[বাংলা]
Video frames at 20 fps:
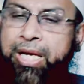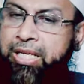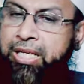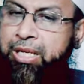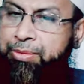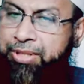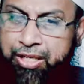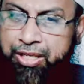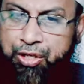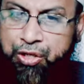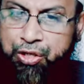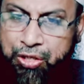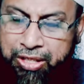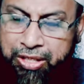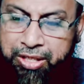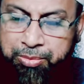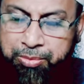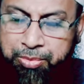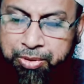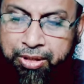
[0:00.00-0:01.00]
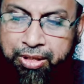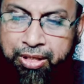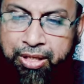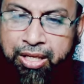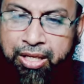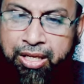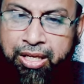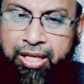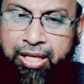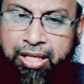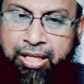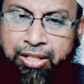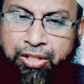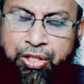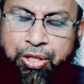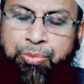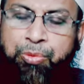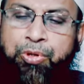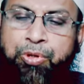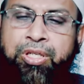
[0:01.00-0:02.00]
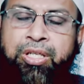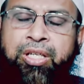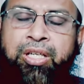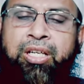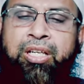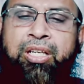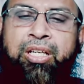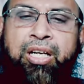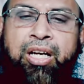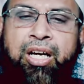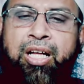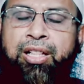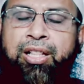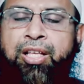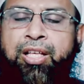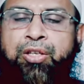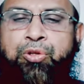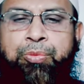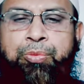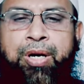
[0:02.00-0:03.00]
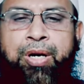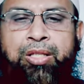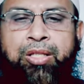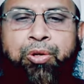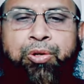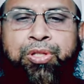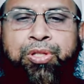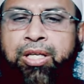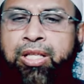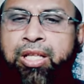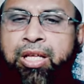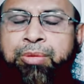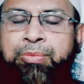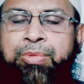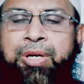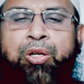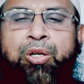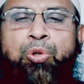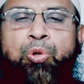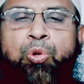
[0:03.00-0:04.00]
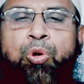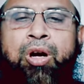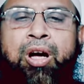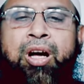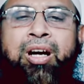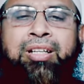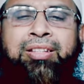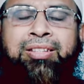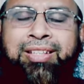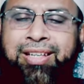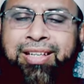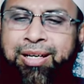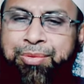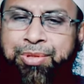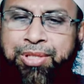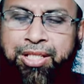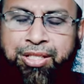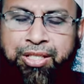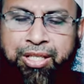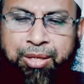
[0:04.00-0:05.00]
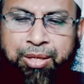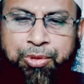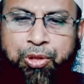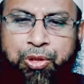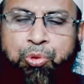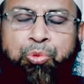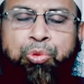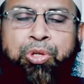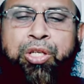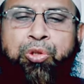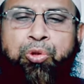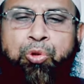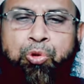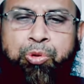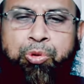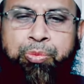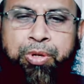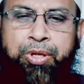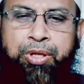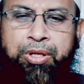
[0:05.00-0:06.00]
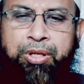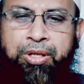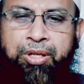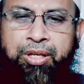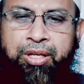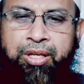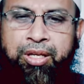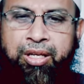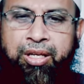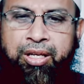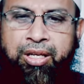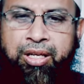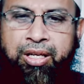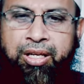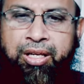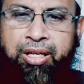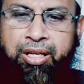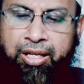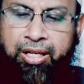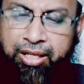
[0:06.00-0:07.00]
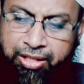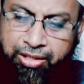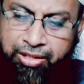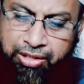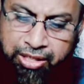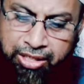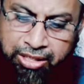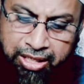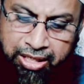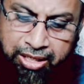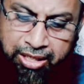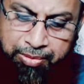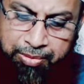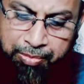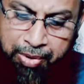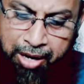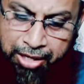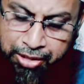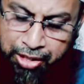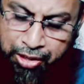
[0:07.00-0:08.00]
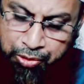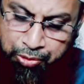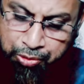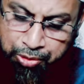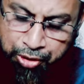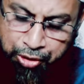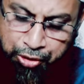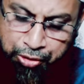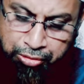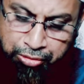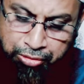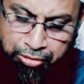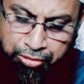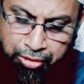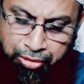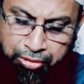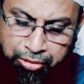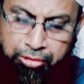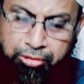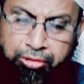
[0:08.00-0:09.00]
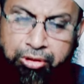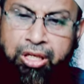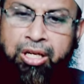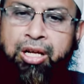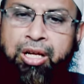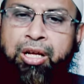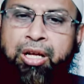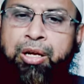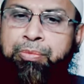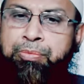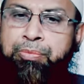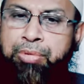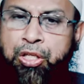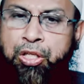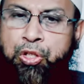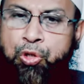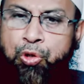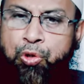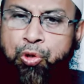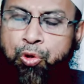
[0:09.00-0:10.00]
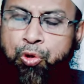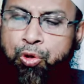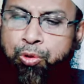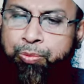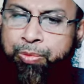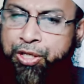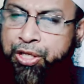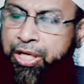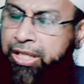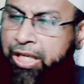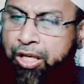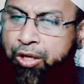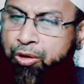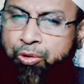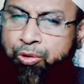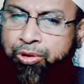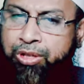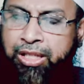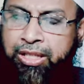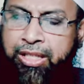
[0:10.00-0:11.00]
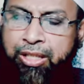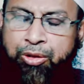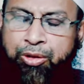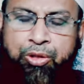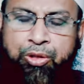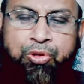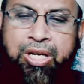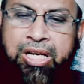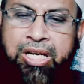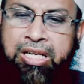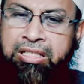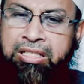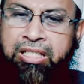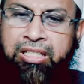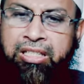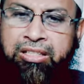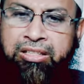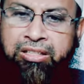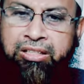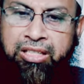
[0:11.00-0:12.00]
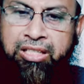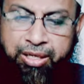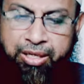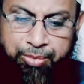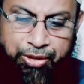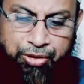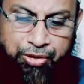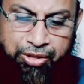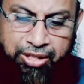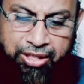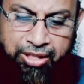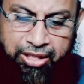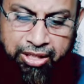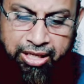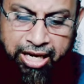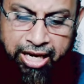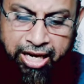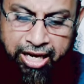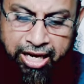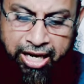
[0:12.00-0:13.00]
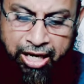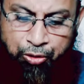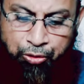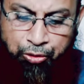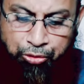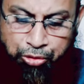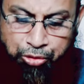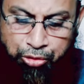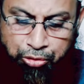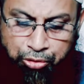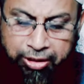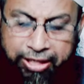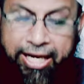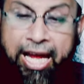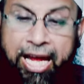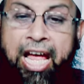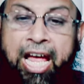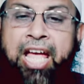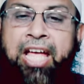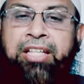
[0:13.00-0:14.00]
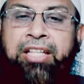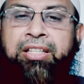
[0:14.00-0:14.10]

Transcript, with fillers: আমাদেরকে শেখাবে যে বই আল্লাহ সুবহানহতালের মাখলুকাতকে আমাদের সামনে তুলে ধরবে সেটার ভাষা শৈলী সুন্দর হোক প্রাজ্জ্বল হোক বা সাধারণ হোক তাদের কিছু যায় আসে না বাট একগুচ্ছ জ্ঞান